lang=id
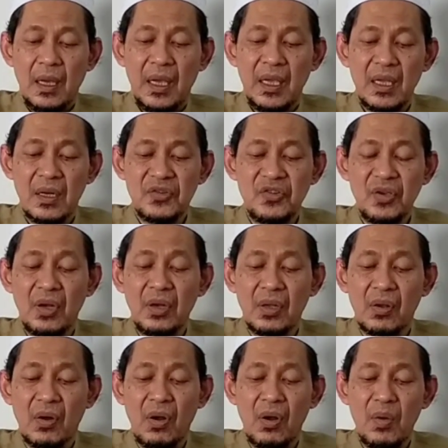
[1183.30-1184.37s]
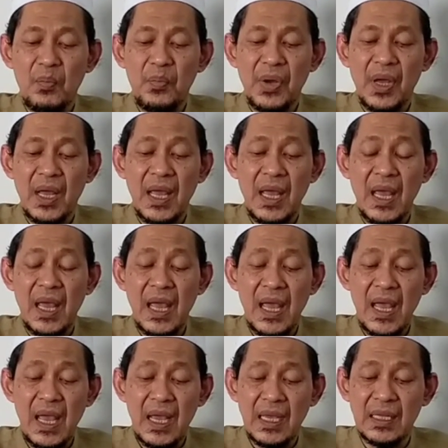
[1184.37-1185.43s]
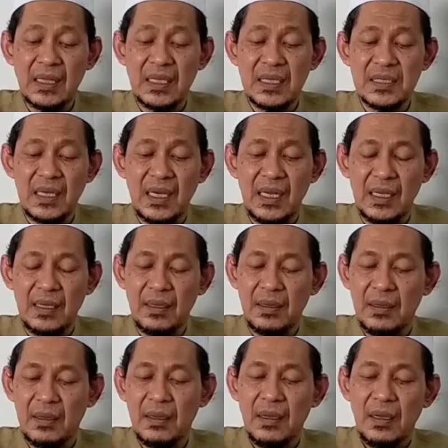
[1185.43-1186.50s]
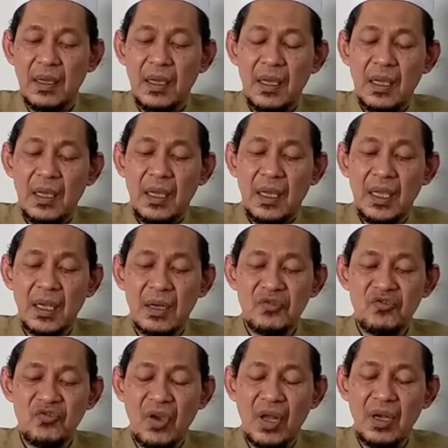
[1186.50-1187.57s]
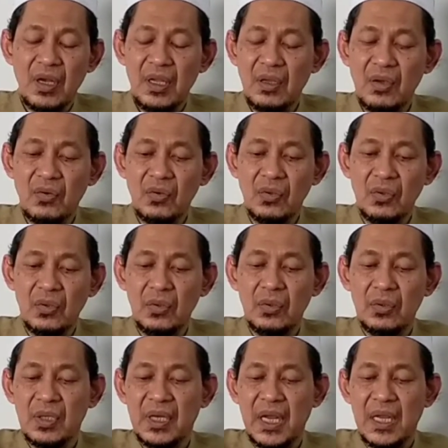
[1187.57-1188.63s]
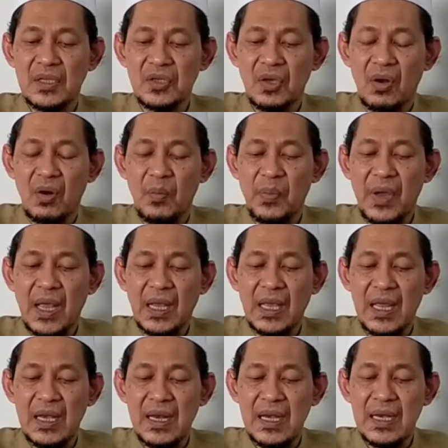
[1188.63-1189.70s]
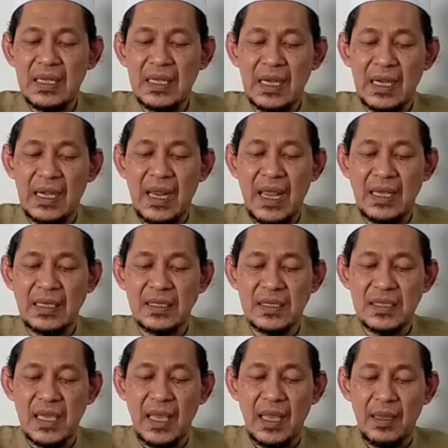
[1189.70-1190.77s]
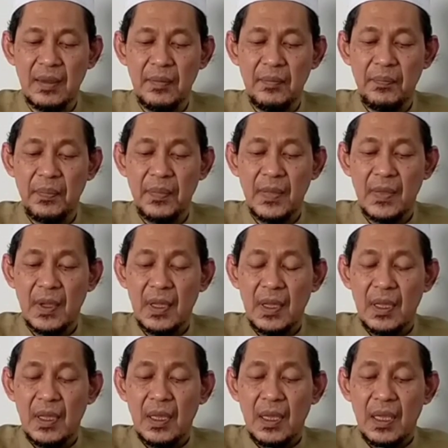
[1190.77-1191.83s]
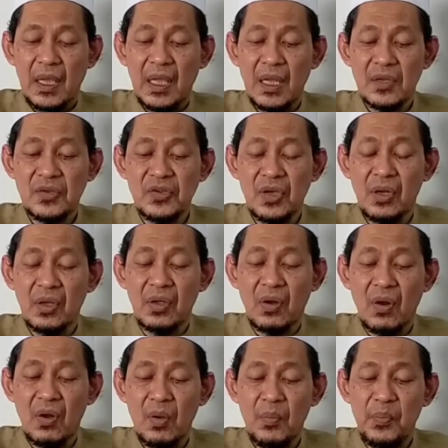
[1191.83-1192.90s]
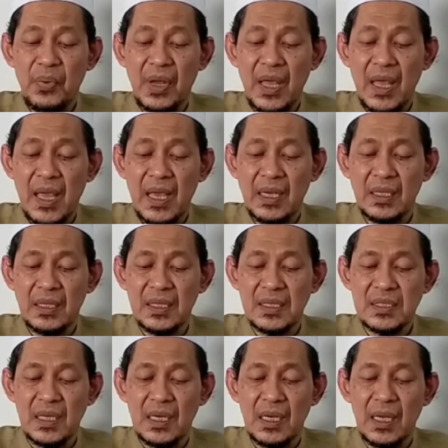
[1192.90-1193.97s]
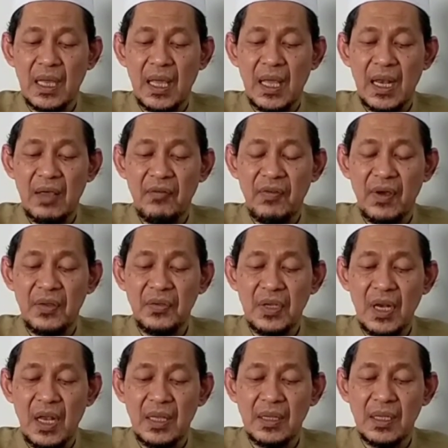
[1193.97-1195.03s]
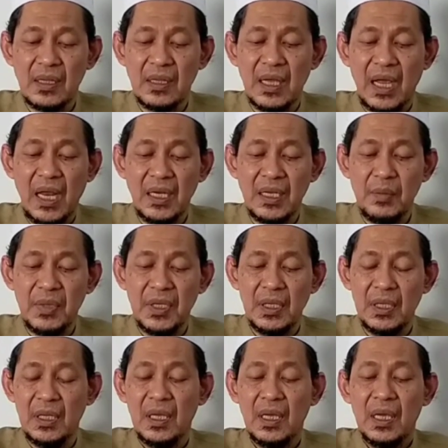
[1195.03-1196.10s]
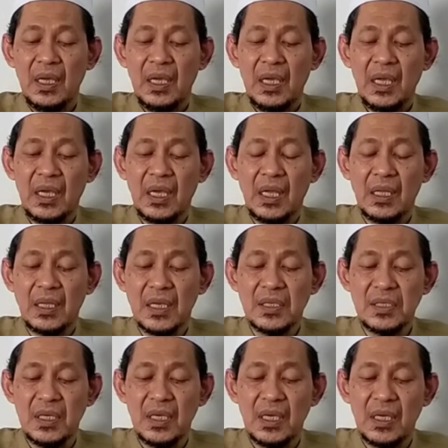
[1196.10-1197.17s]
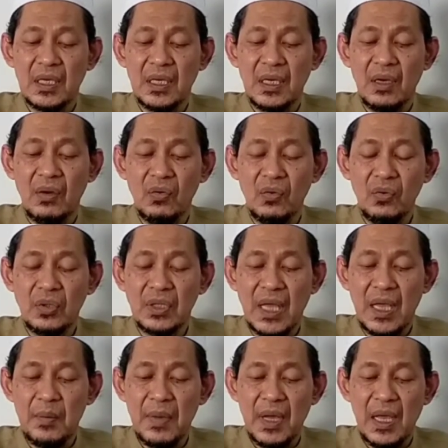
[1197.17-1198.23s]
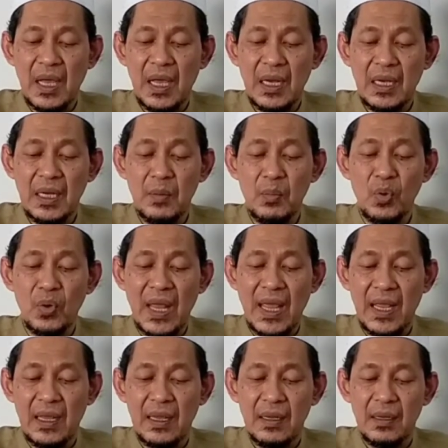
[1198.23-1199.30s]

hirson krana banget seneng hirson niku nek cara pakanan gerangsang hirson krana banget seneng ala fadilatit ta'limi ing atase keutamaane mulang